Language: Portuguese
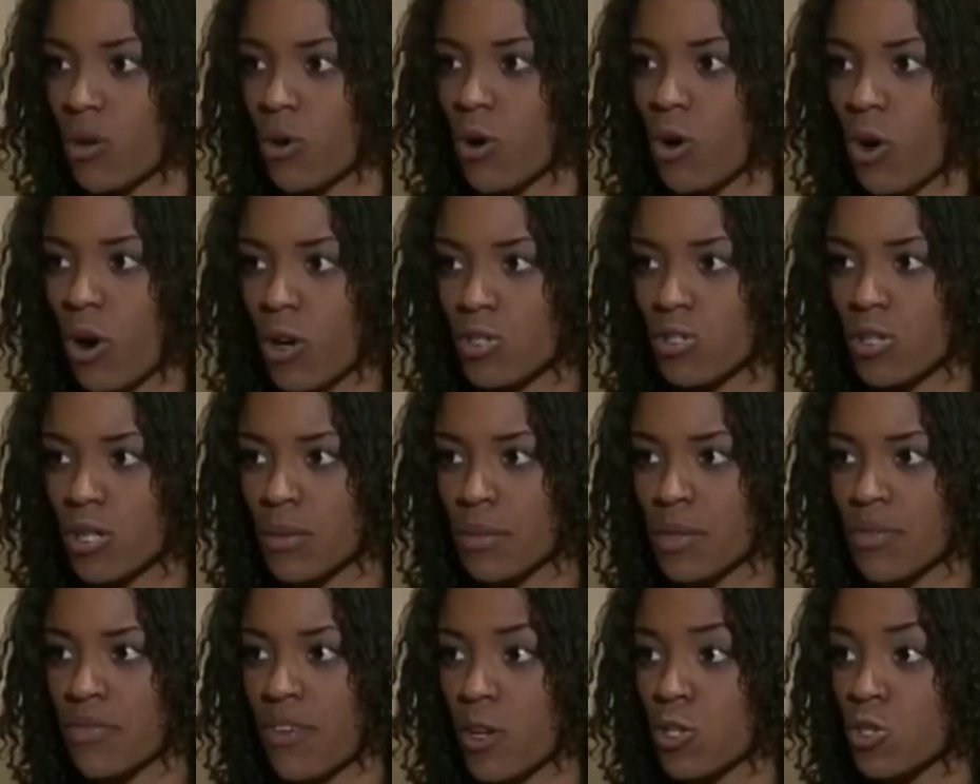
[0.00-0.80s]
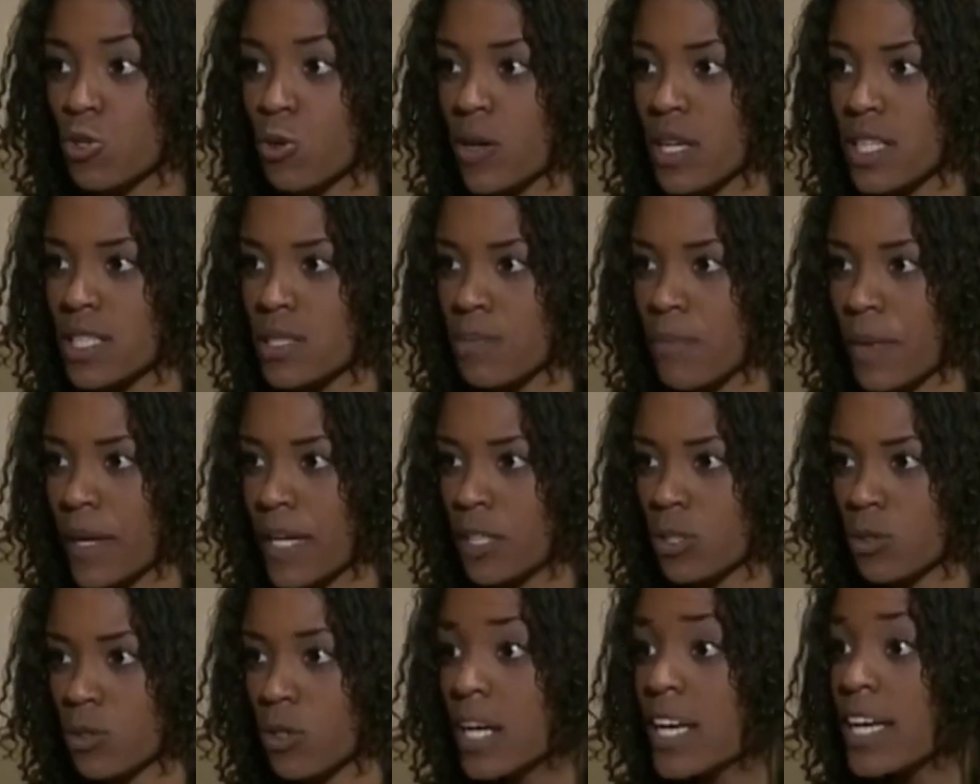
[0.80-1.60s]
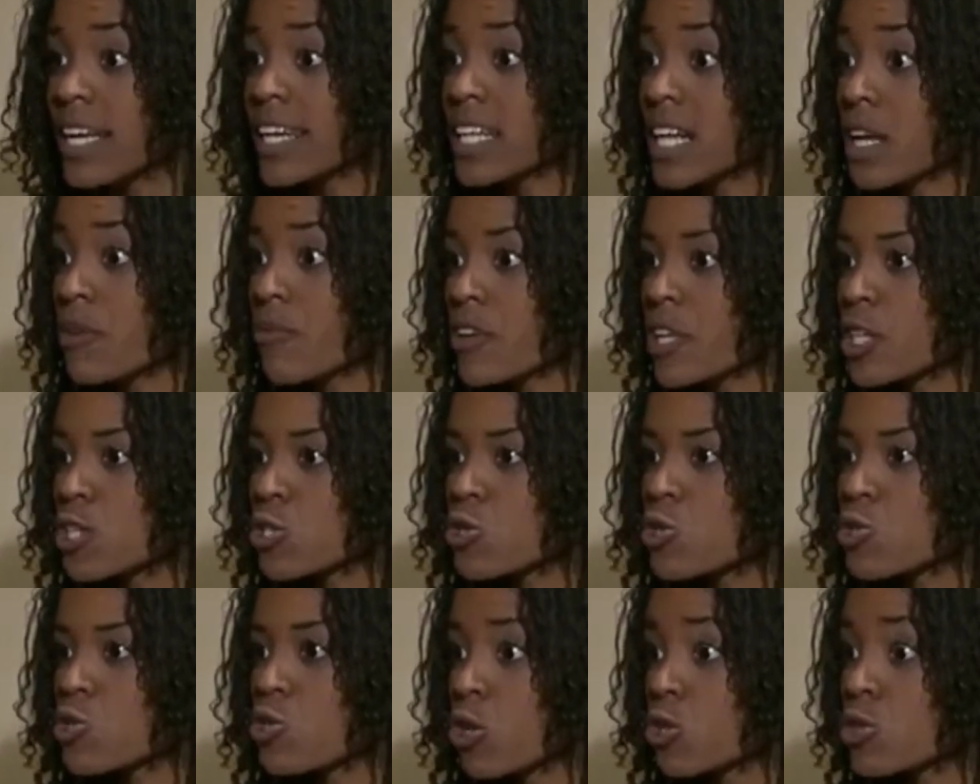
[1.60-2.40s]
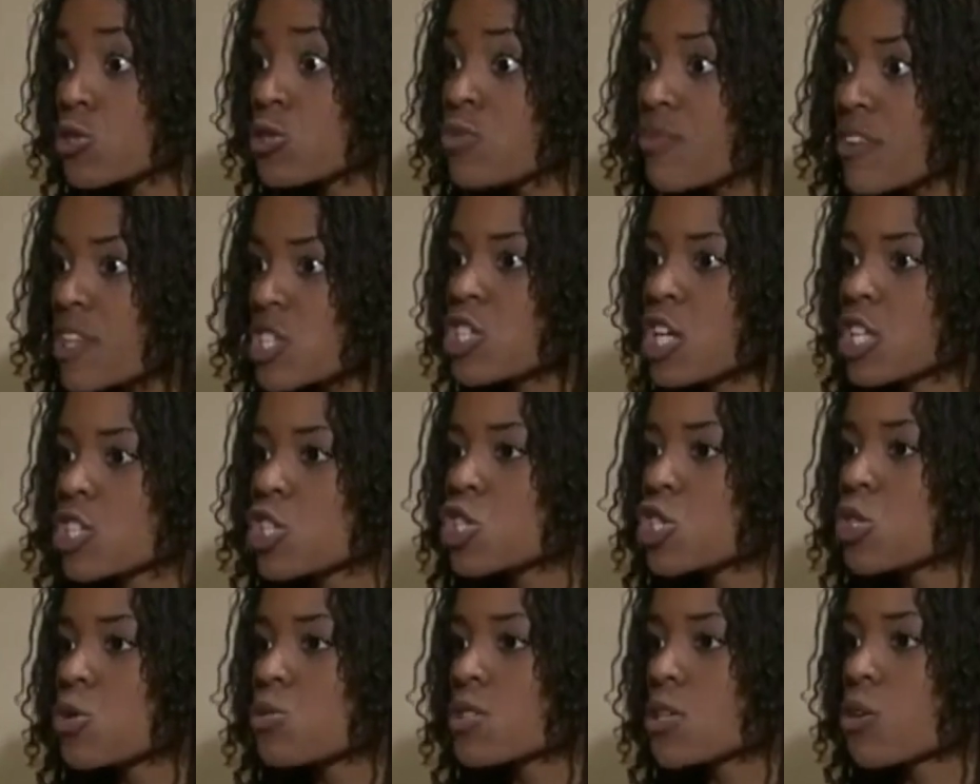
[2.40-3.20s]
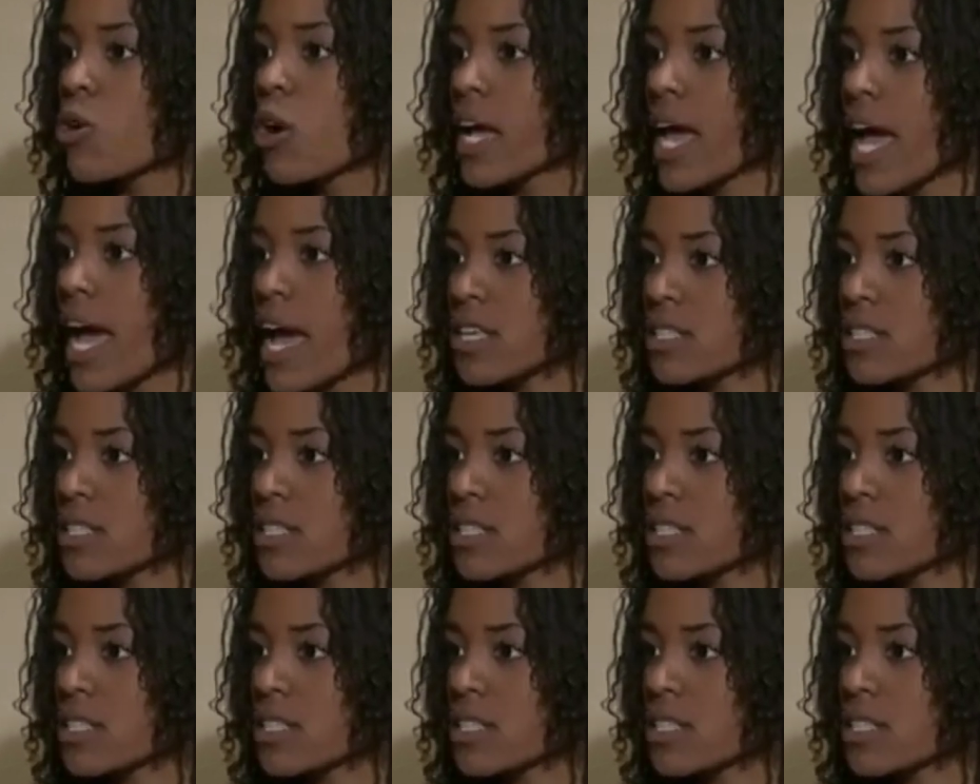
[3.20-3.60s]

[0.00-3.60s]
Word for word: Não gosto que me falte com respeito. E na frente dos outros, finge que a gente não se